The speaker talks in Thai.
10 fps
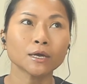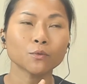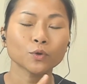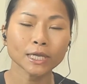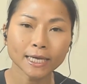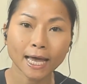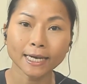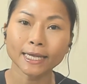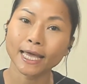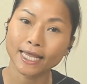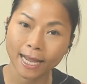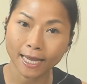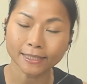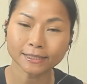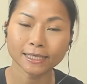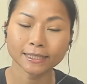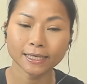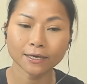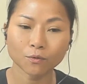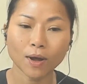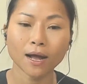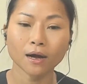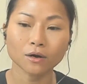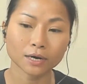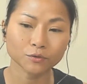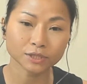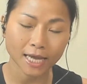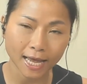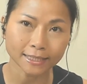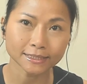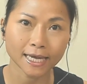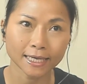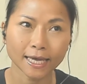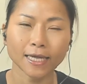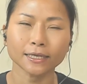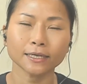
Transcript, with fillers: วิธีการในการหายใจที่เรียกว่าเราจะหายใจกัน